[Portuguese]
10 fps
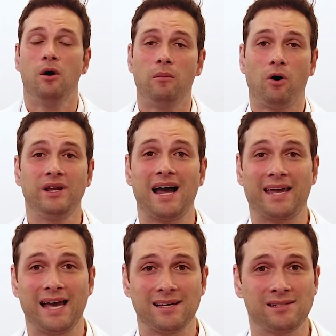Bom, e
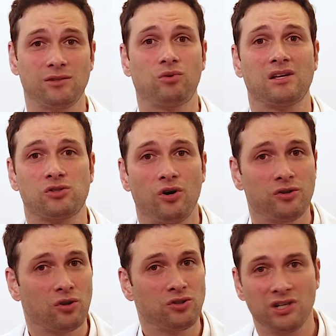naquelas
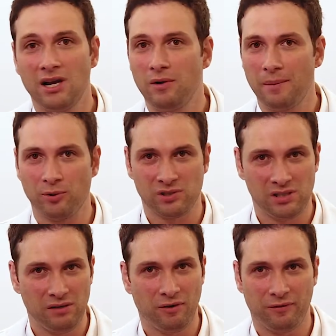situações onde não é
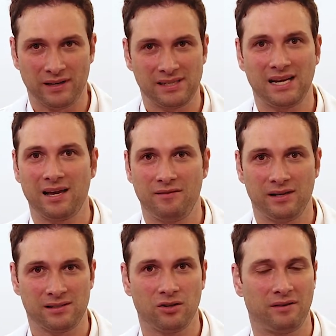possível fazer a
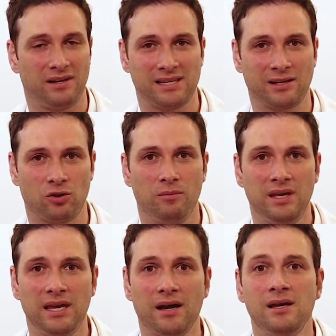reversão da
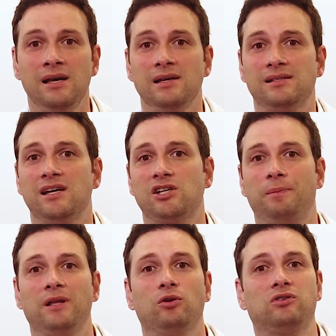vasectomia, seja
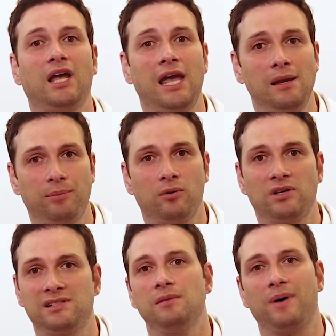pelo tempo
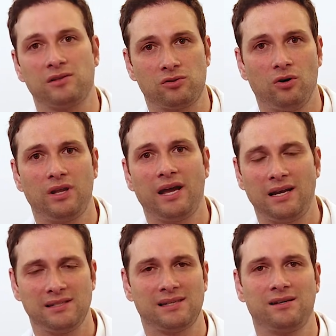que se passou na
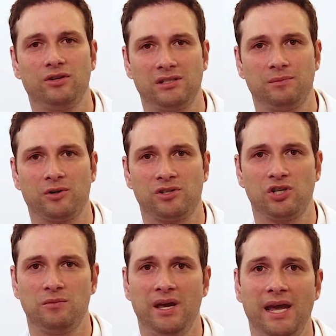realização desse
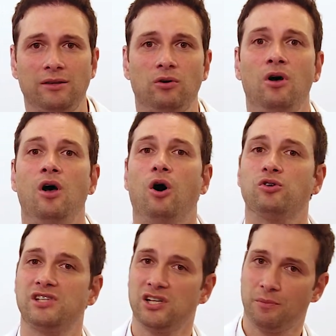procedimento,
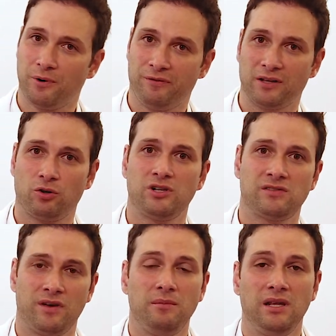ou seja por
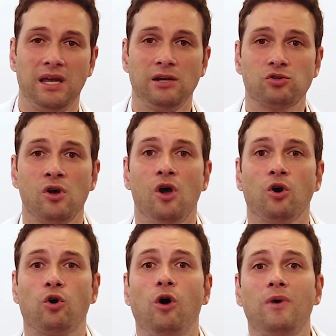fatores femininos,
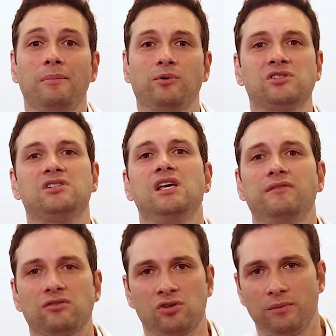como é possível se